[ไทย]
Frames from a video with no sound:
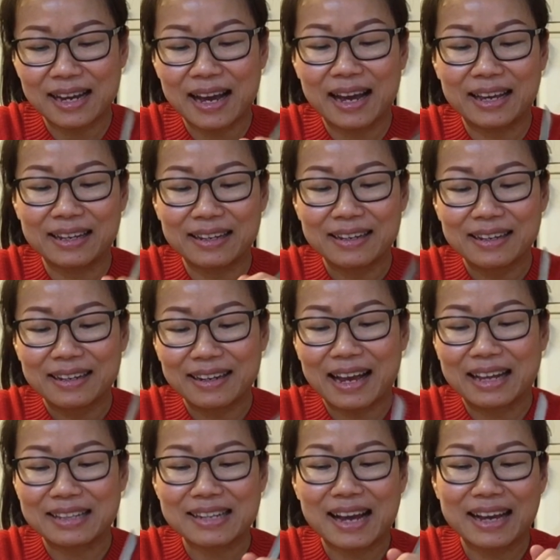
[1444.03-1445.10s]
ชายห
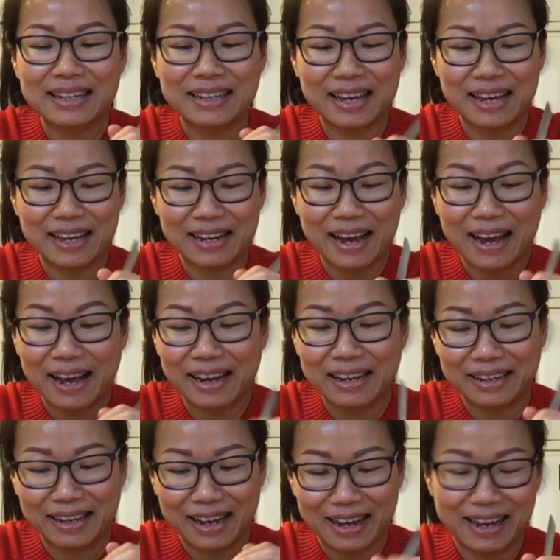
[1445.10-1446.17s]
ลานชายแกนะอะไรอ
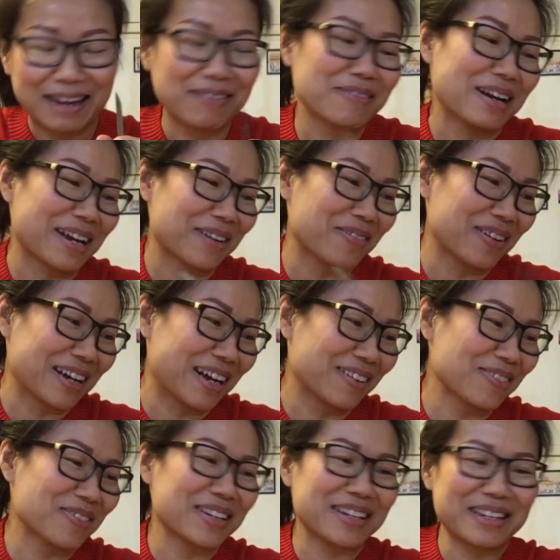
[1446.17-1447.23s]
ย่างเงี้ย เอาไอ้ก็บอก เอา
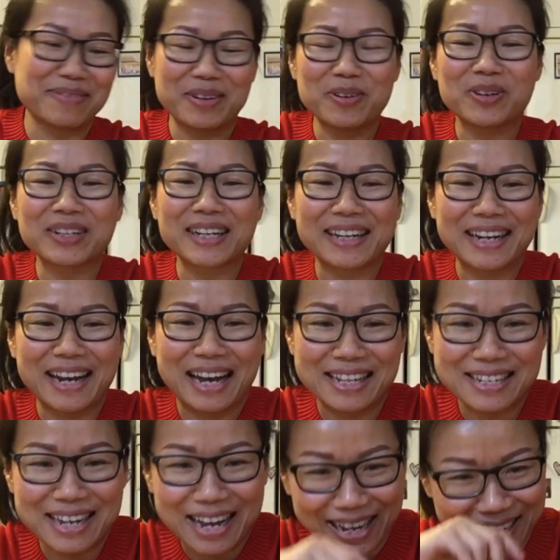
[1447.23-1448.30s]
อยู่ดีๆมาโอนเงินให้หลาน
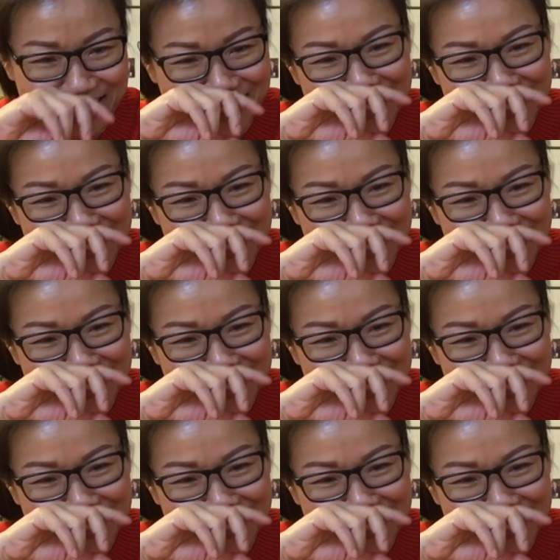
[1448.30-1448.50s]
ชาย